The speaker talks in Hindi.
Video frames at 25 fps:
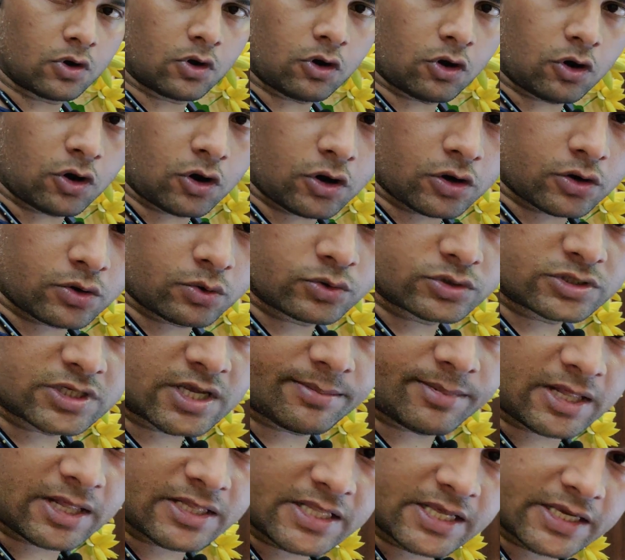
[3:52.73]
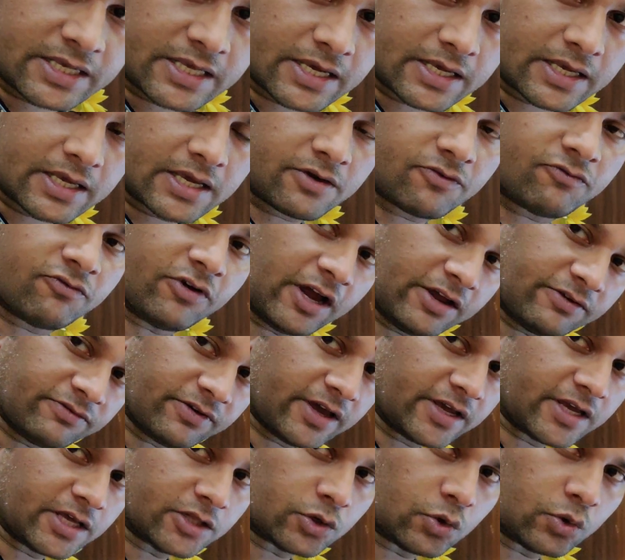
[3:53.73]
और उसके बाद देखेंगे
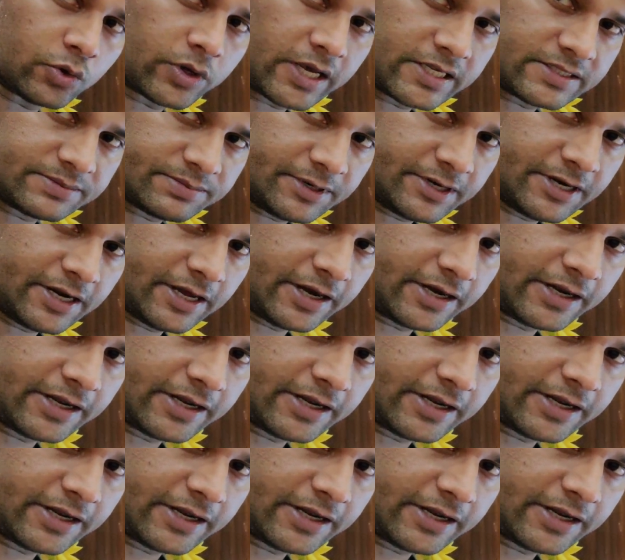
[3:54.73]
वाईफाई के थ्रू क्या स्पीड आ